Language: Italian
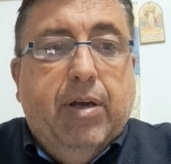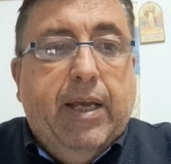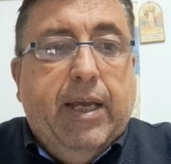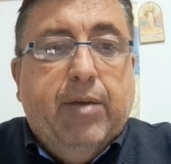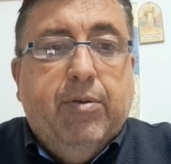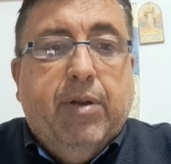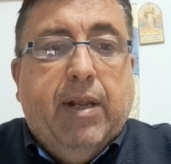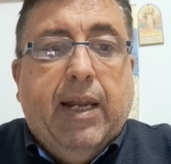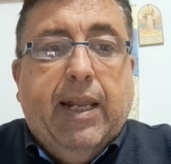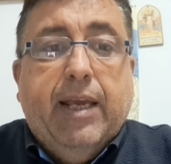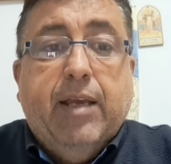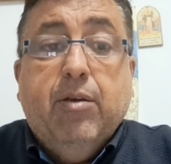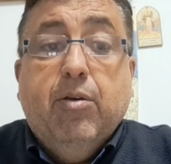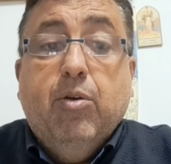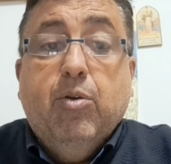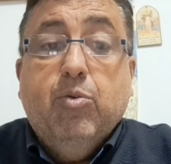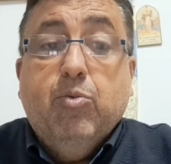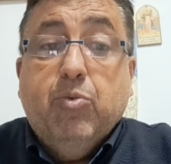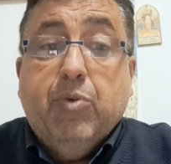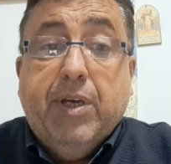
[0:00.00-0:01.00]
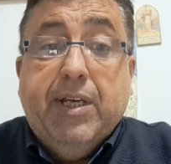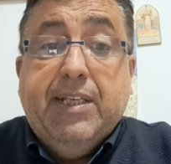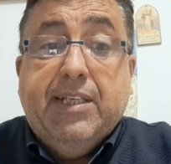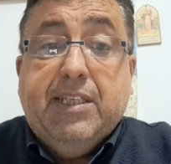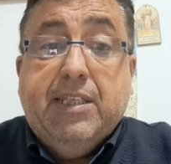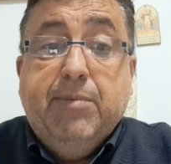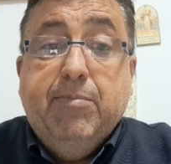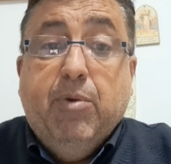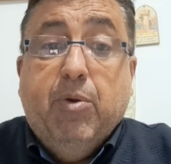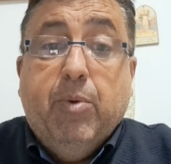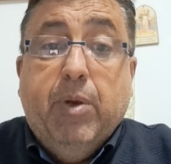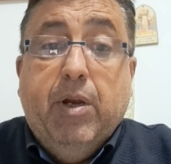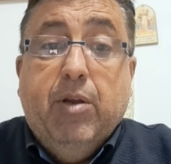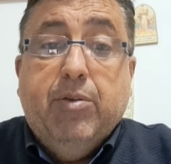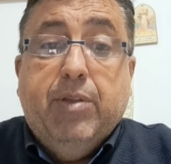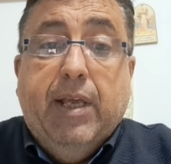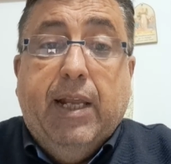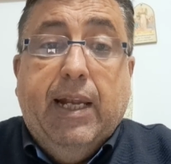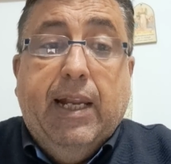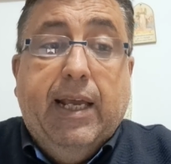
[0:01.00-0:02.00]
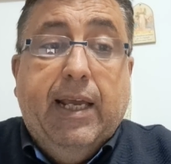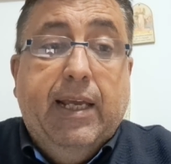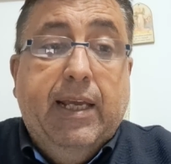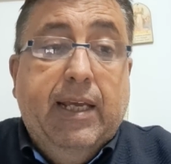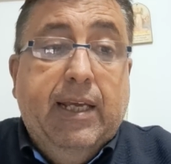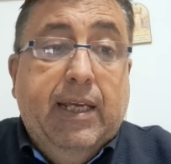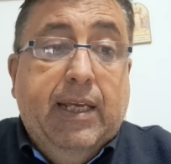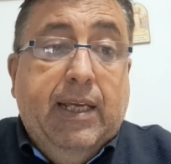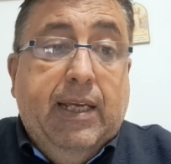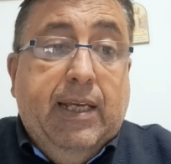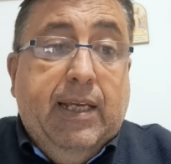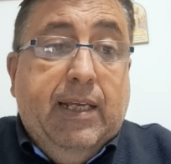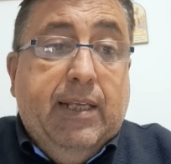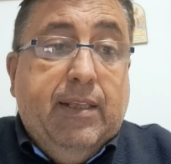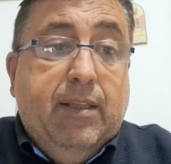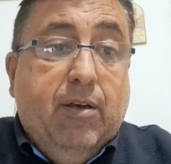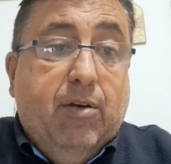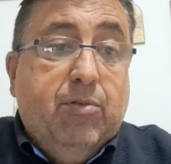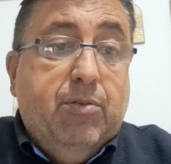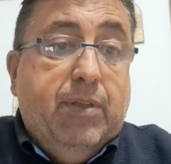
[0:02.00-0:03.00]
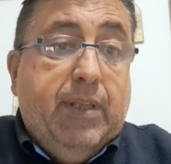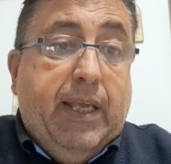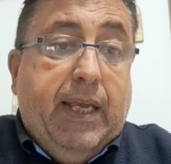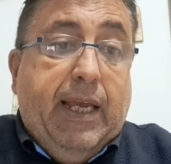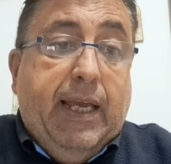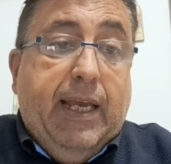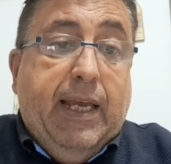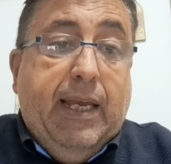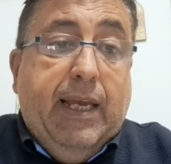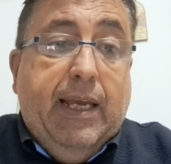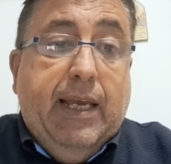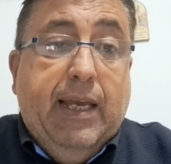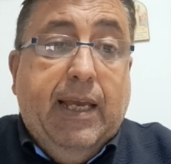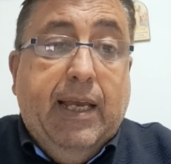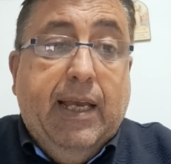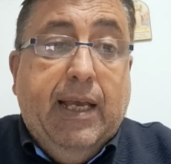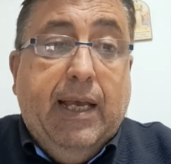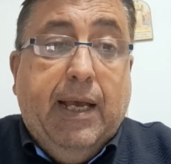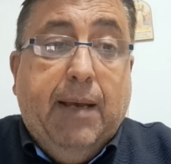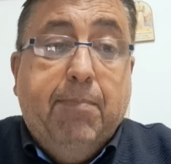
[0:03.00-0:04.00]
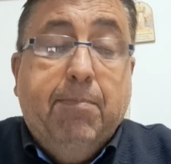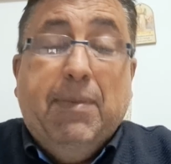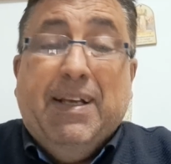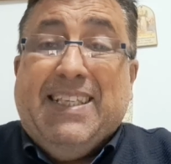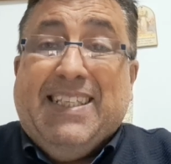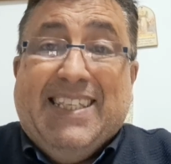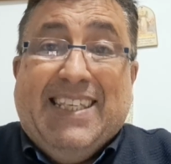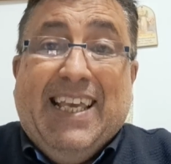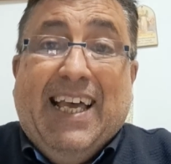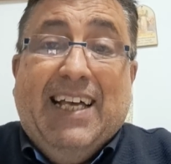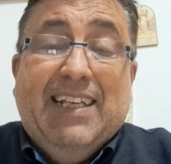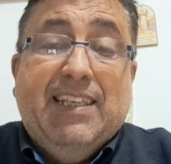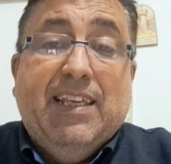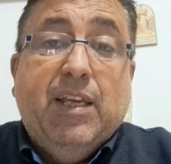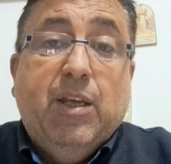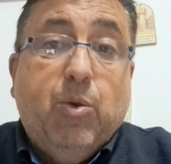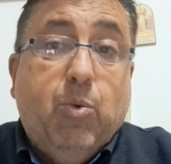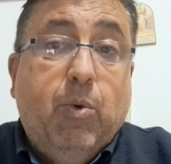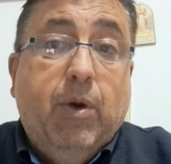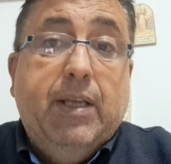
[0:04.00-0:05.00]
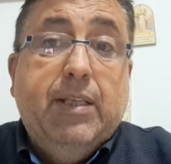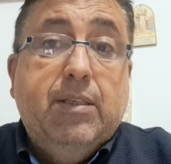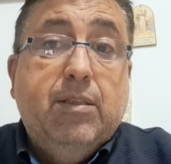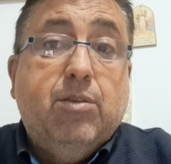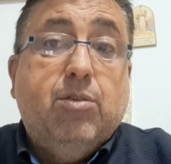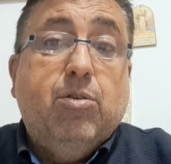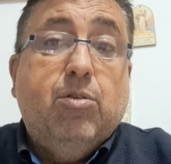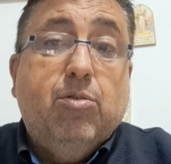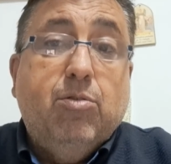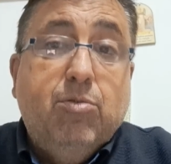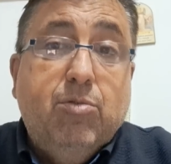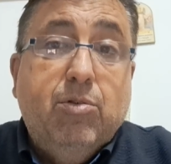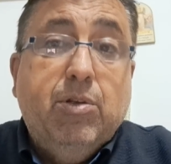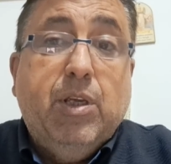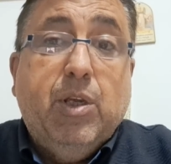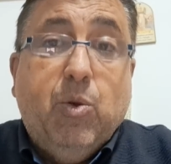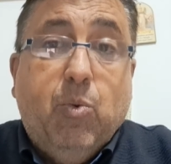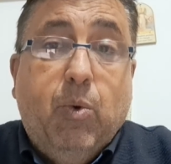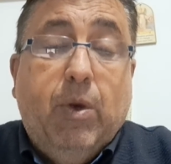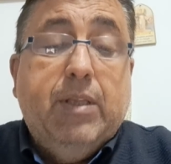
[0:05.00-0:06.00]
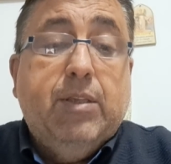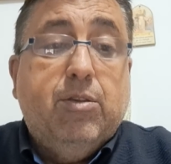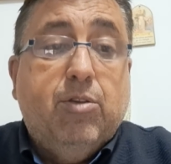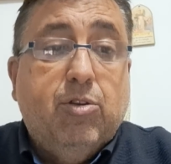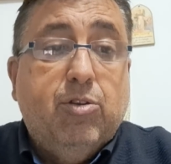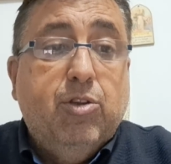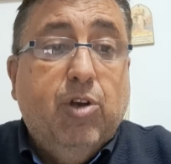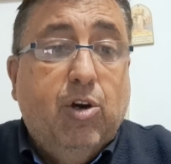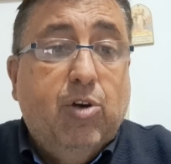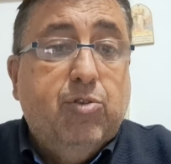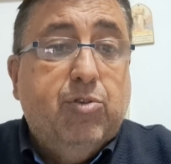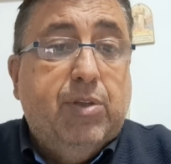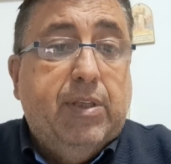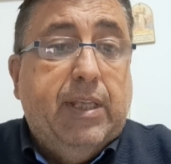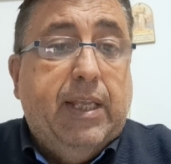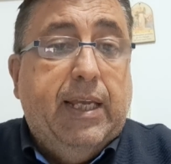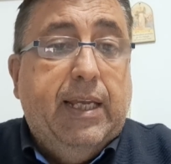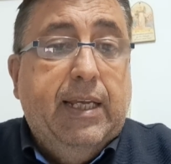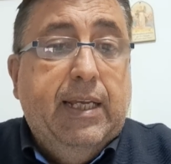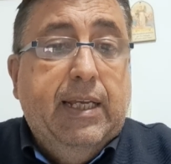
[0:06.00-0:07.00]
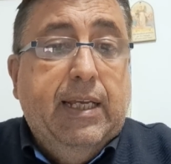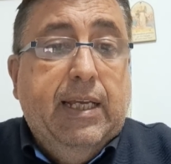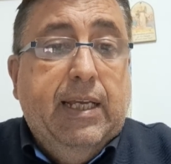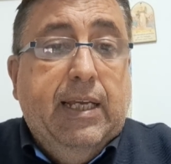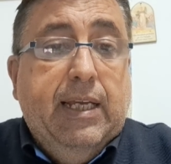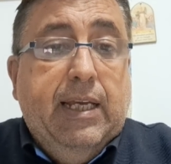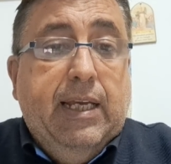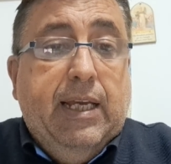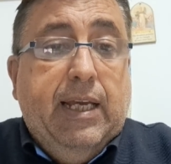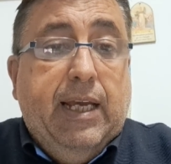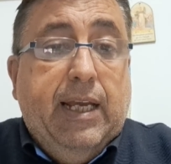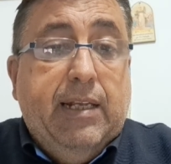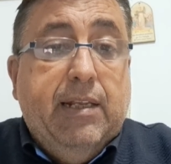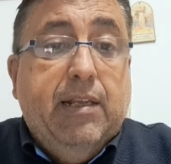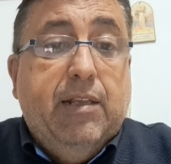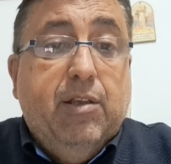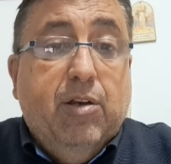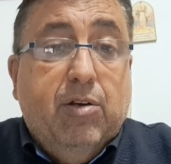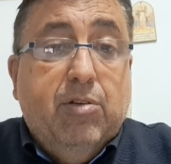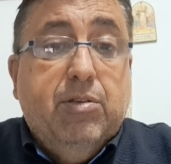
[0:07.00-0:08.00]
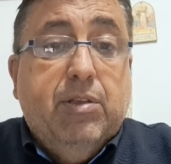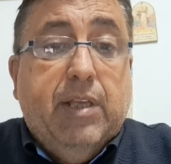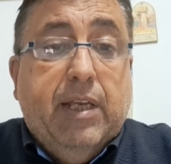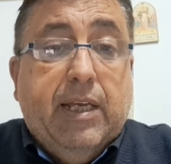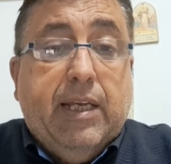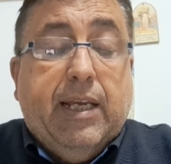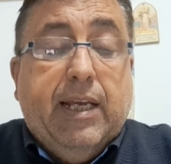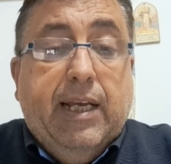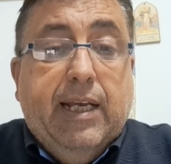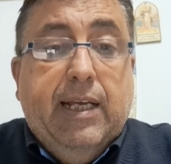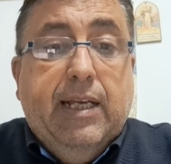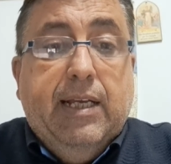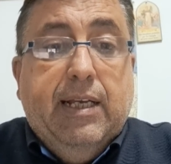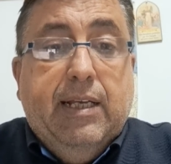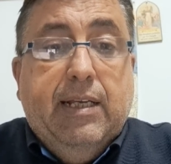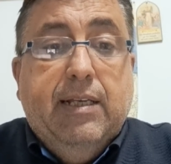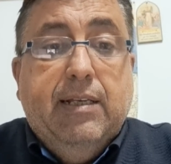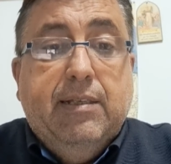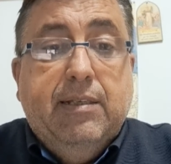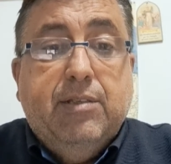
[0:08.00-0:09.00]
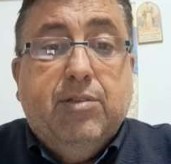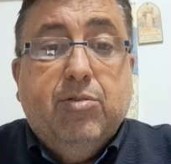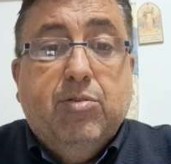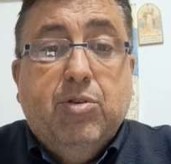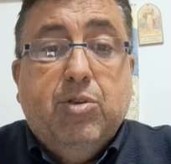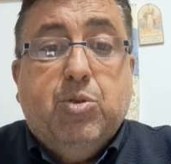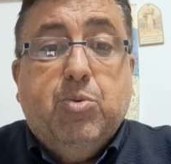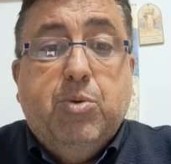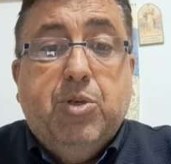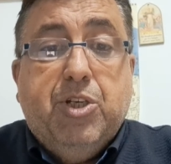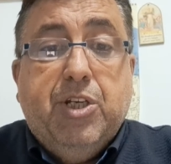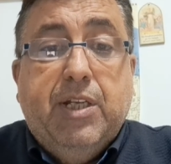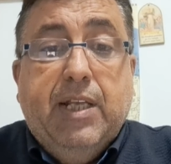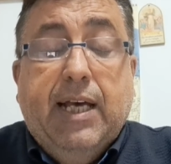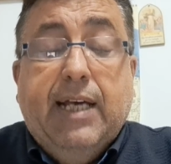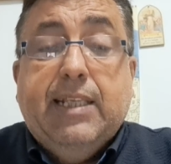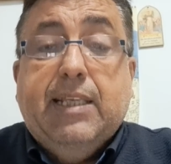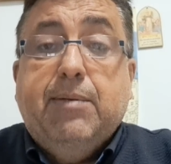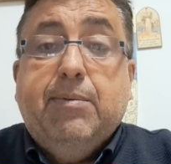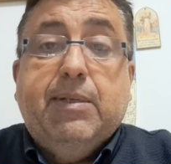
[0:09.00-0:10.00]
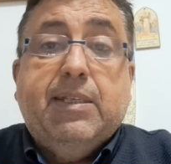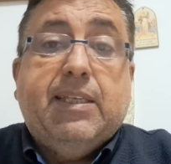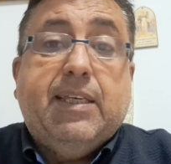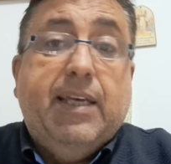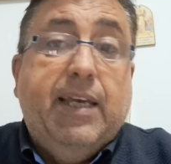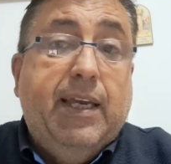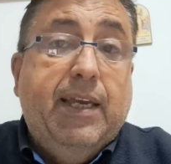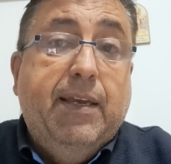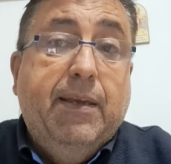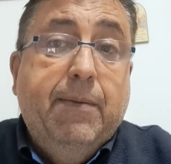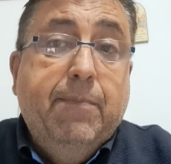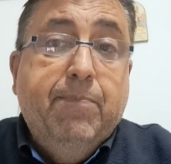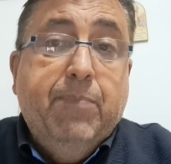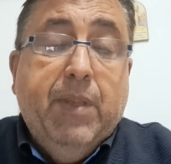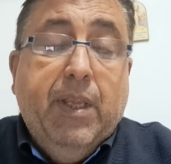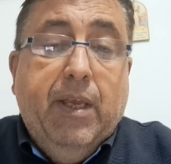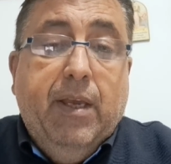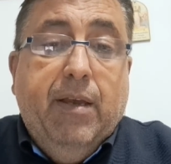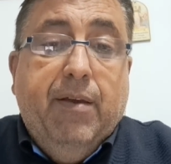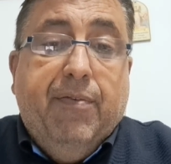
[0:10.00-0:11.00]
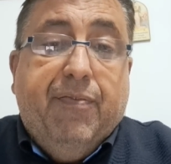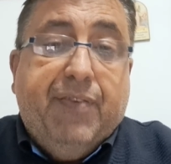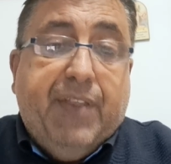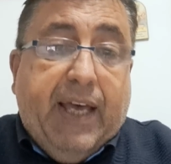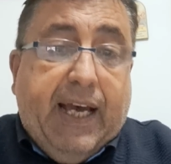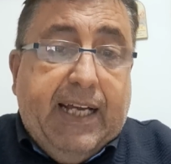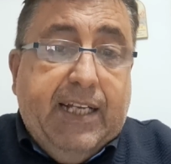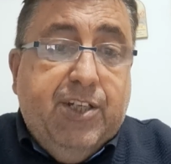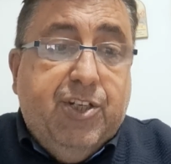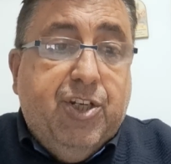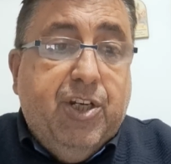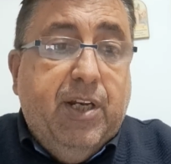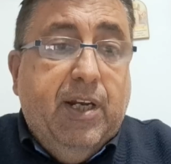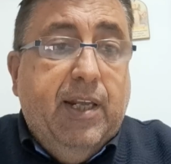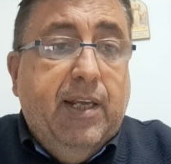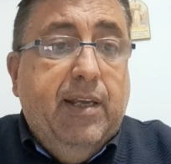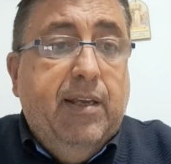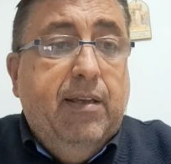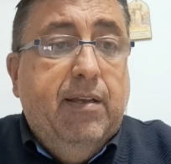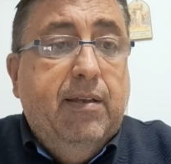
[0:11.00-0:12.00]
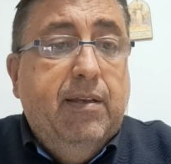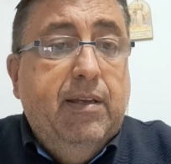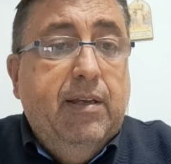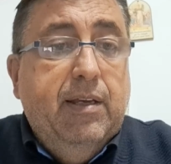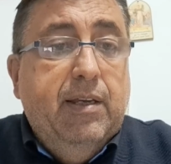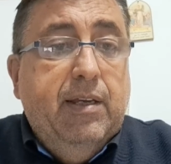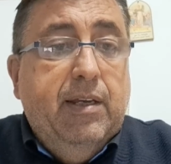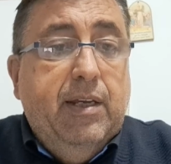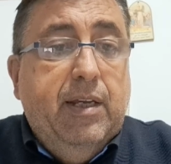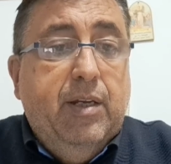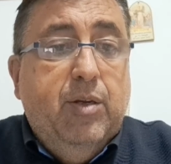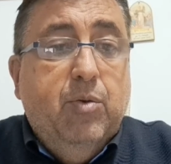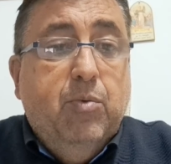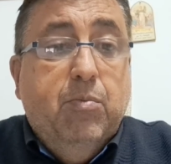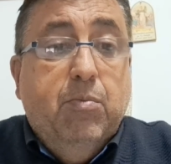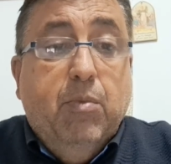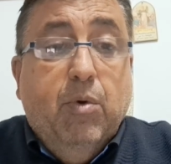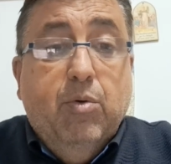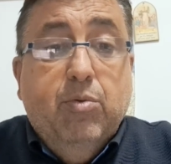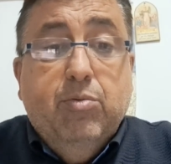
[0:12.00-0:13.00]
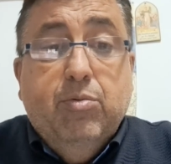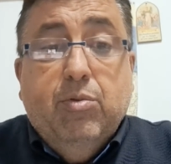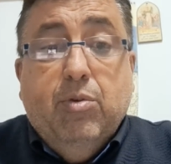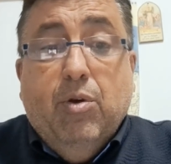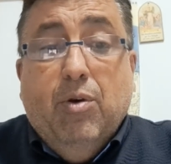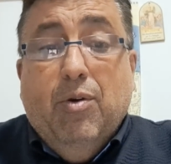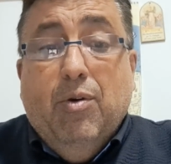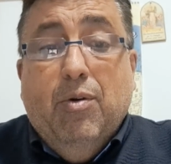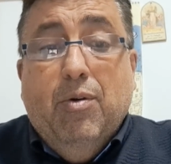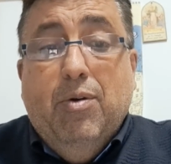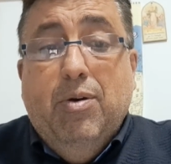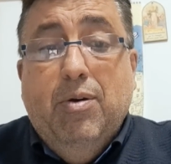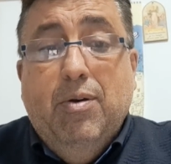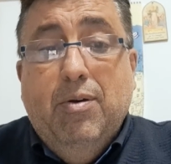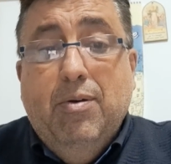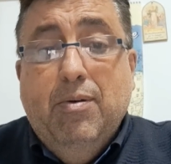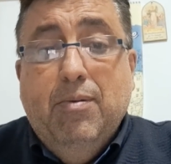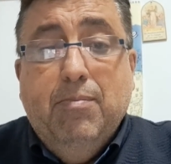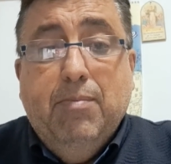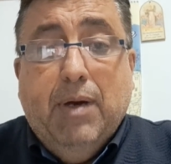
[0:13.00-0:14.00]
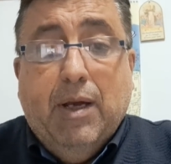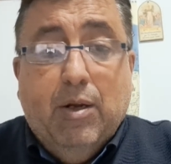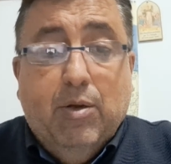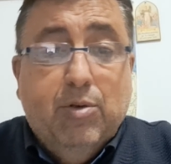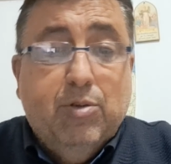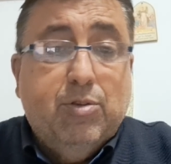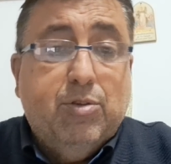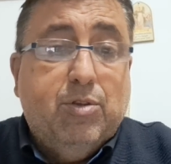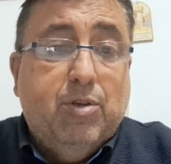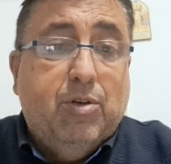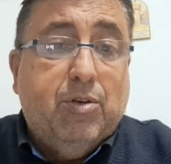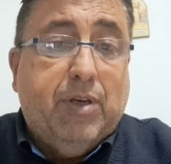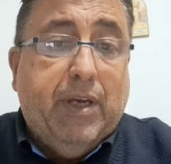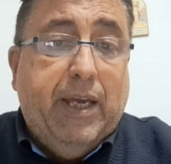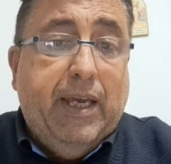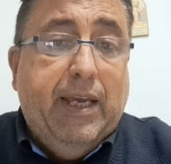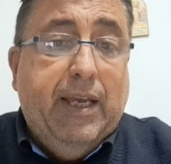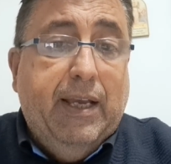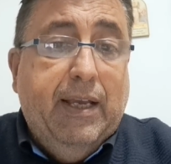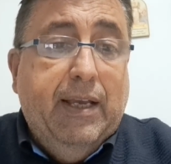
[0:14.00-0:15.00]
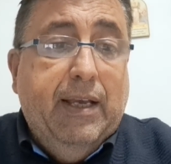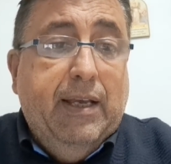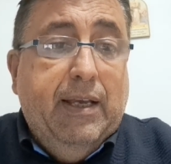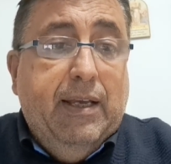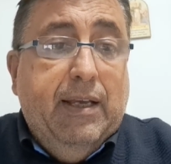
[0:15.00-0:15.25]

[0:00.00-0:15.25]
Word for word: è un elenco lunghissimo quello delle donne ammazzate in quanto, in quanto donne e di donne che si sono suicidate perché fragili in un mondo balordo che